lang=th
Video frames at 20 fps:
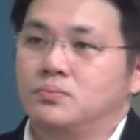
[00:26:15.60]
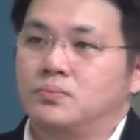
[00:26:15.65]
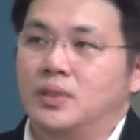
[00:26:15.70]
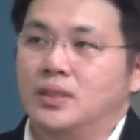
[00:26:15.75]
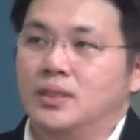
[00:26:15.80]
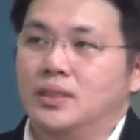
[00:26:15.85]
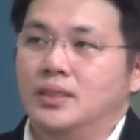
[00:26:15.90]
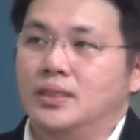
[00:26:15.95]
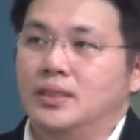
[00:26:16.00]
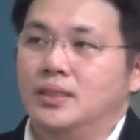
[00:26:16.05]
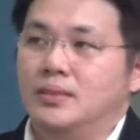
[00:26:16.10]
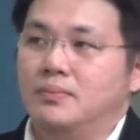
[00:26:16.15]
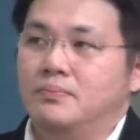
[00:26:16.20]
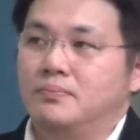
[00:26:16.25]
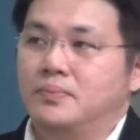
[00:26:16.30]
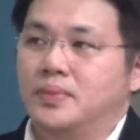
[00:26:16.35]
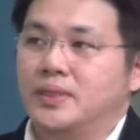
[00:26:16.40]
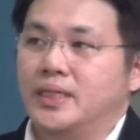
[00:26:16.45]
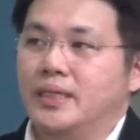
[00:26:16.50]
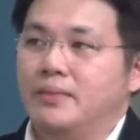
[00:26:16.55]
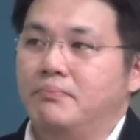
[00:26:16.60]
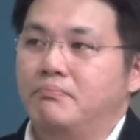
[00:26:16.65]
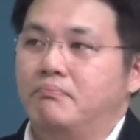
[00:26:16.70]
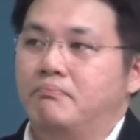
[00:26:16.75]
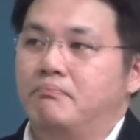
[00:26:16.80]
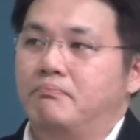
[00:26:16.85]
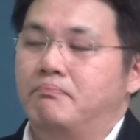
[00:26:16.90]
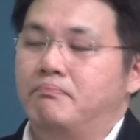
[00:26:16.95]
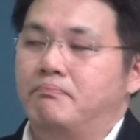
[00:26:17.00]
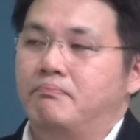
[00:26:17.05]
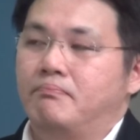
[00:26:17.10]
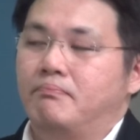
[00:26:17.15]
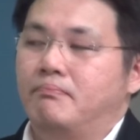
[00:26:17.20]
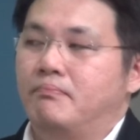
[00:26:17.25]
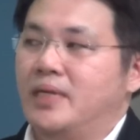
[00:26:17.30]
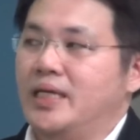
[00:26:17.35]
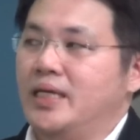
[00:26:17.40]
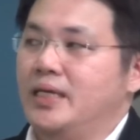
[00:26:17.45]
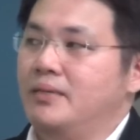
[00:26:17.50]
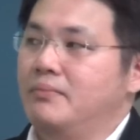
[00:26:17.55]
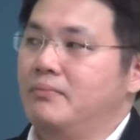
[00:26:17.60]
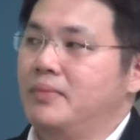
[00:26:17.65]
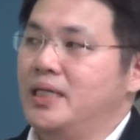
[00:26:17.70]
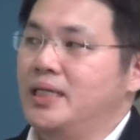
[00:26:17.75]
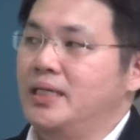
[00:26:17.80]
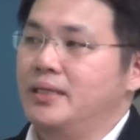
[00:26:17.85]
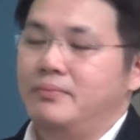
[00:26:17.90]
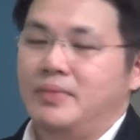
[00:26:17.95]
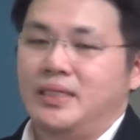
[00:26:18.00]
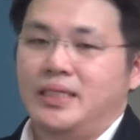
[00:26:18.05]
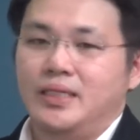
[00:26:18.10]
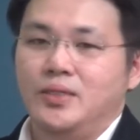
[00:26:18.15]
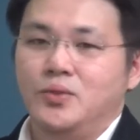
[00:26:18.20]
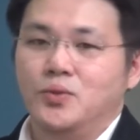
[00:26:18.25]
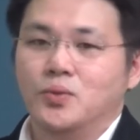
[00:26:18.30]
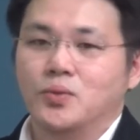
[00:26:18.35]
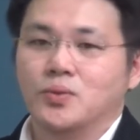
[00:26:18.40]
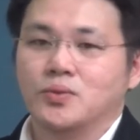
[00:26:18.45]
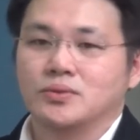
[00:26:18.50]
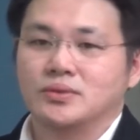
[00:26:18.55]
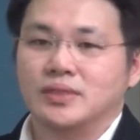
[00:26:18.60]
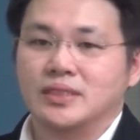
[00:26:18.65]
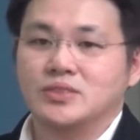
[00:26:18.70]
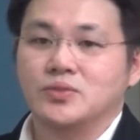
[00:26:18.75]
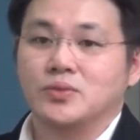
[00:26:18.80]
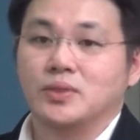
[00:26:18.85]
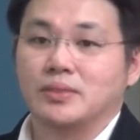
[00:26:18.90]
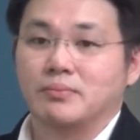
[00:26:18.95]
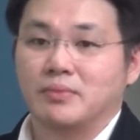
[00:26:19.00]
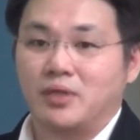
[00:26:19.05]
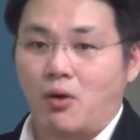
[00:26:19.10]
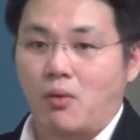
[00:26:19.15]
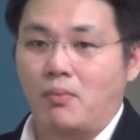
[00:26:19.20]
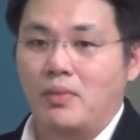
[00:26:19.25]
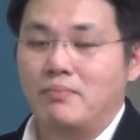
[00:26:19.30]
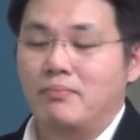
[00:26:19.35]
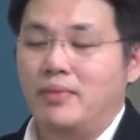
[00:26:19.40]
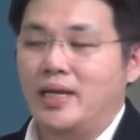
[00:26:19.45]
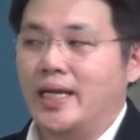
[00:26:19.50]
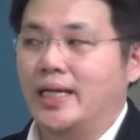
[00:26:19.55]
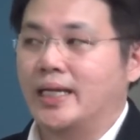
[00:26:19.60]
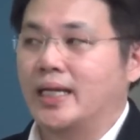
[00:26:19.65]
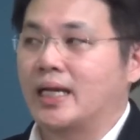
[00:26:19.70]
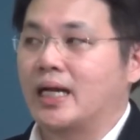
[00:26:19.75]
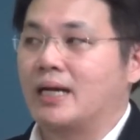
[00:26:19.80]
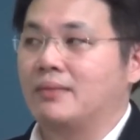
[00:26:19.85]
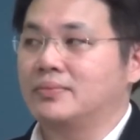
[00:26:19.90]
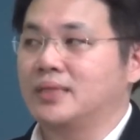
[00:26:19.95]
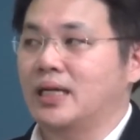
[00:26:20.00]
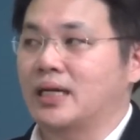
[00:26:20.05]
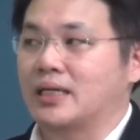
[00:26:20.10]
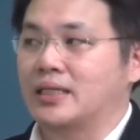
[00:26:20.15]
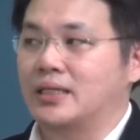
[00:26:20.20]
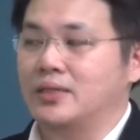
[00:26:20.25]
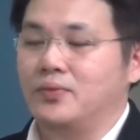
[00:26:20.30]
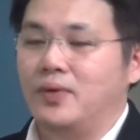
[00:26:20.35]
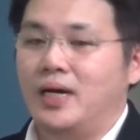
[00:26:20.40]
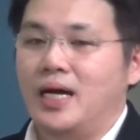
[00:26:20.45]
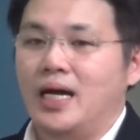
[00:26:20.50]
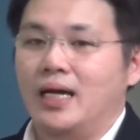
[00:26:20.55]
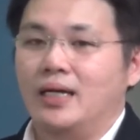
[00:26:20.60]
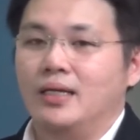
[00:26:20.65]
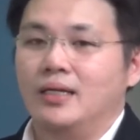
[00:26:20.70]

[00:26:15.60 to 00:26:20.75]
เออพอดีไม่ไม่ไม่ได้ดูในส่วนของเมมเบรนนะครับแต่คิดว่า